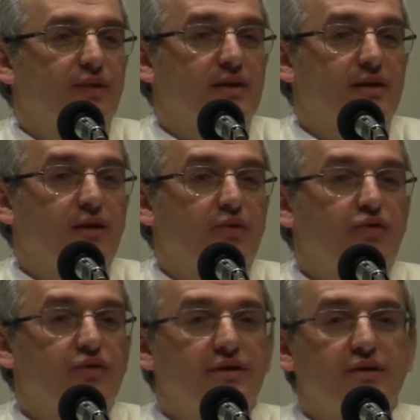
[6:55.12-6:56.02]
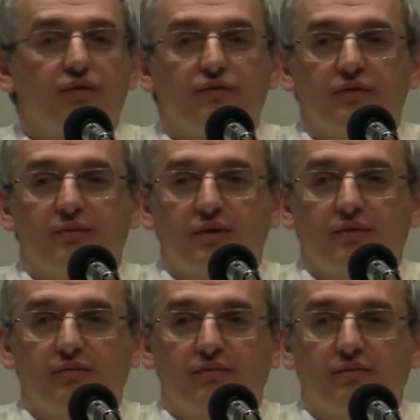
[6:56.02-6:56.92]
У нас как рукой сняло все
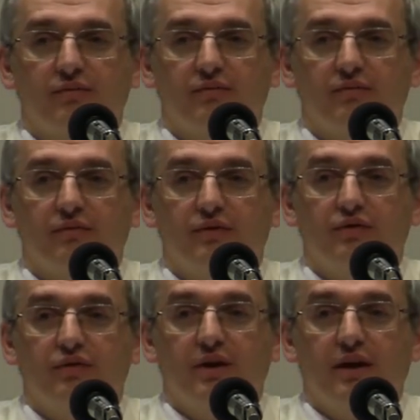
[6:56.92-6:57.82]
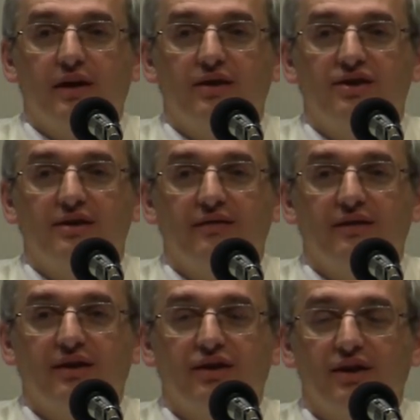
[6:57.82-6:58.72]
потом. Вот все такие
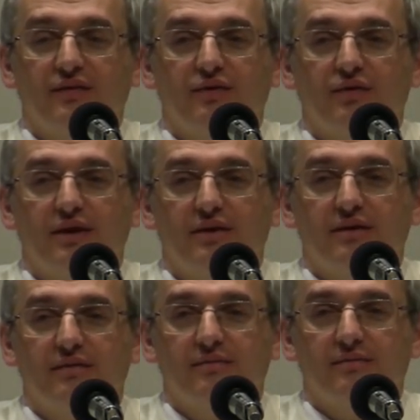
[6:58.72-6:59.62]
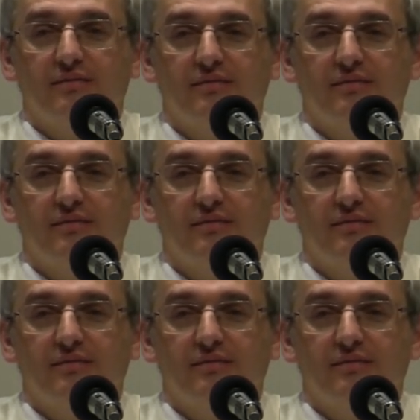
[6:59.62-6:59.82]
счастливые отношения, все классно.